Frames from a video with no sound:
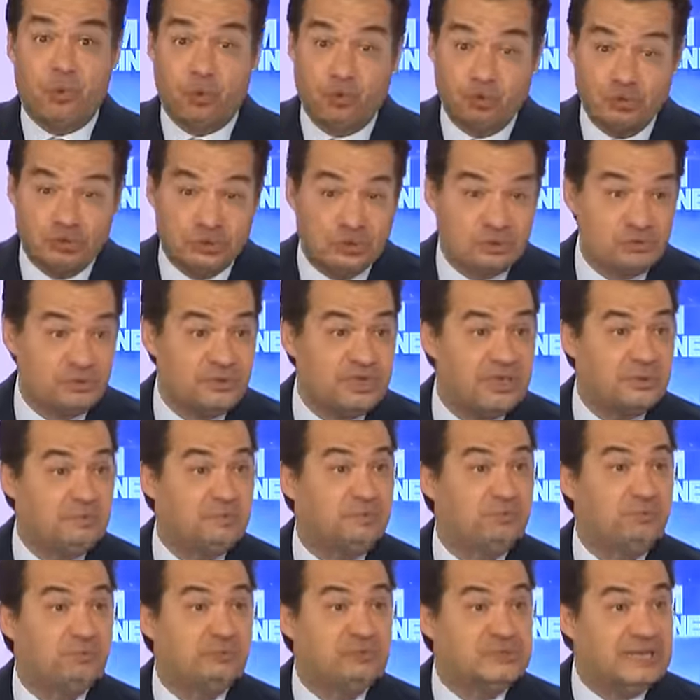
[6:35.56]
aujourd'hui,
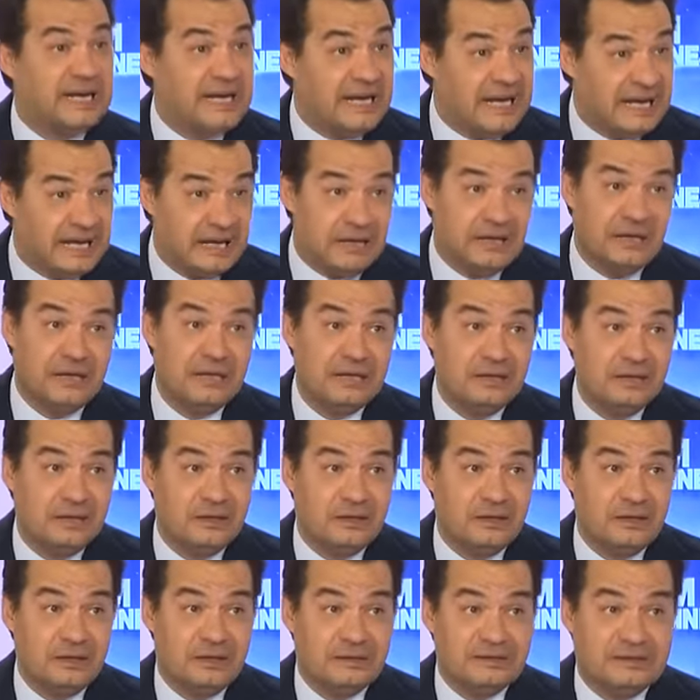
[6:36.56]
plus tard,
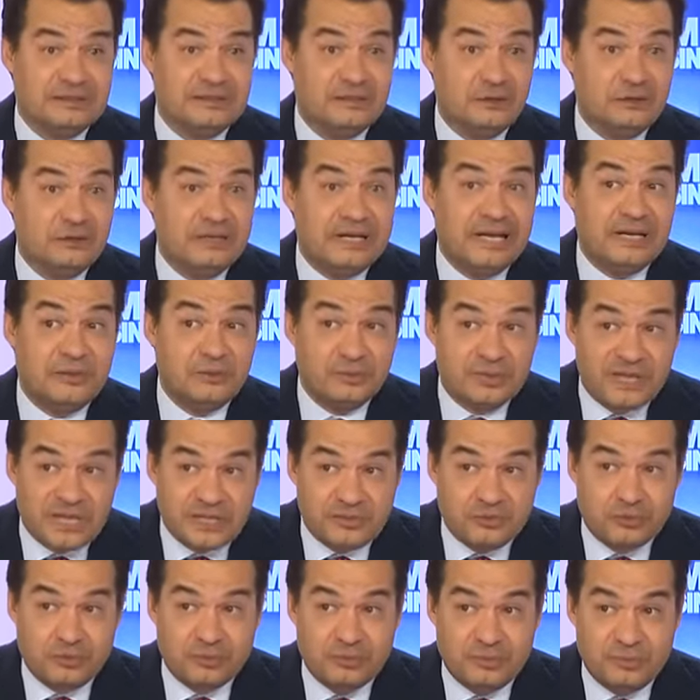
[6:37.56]
euh, de la
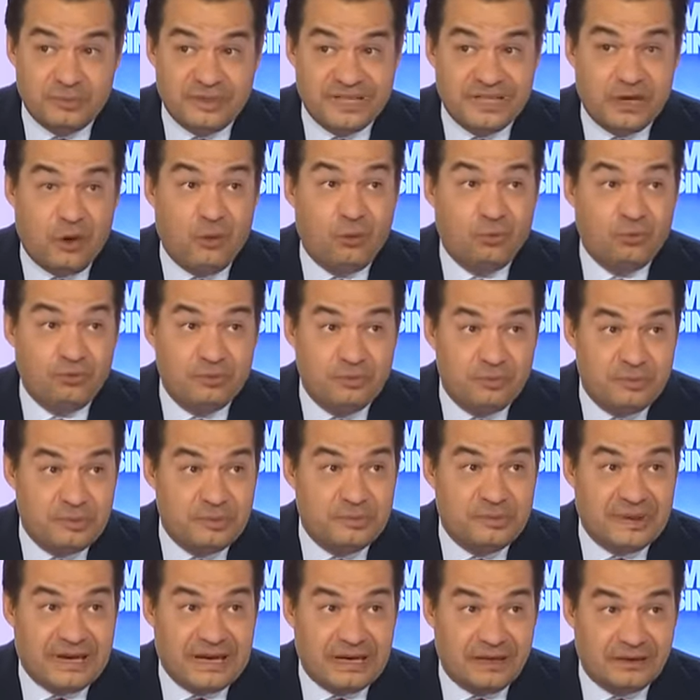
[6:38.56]
location meublée. On ne peut
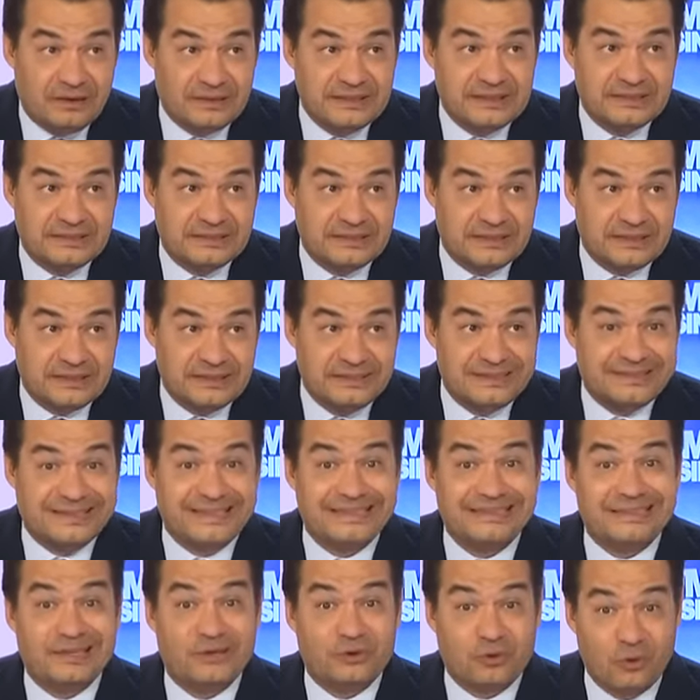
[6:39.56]
pas en SCI,
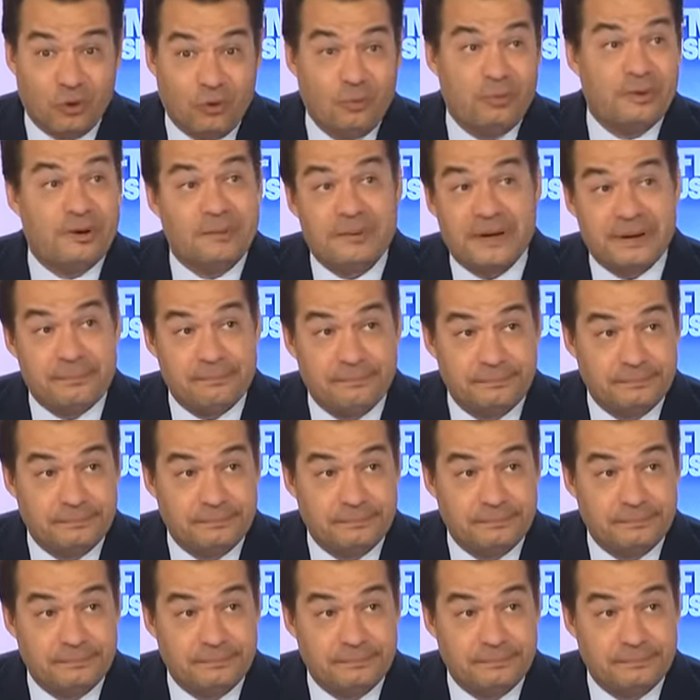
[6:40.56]
c'est un gros problème. Et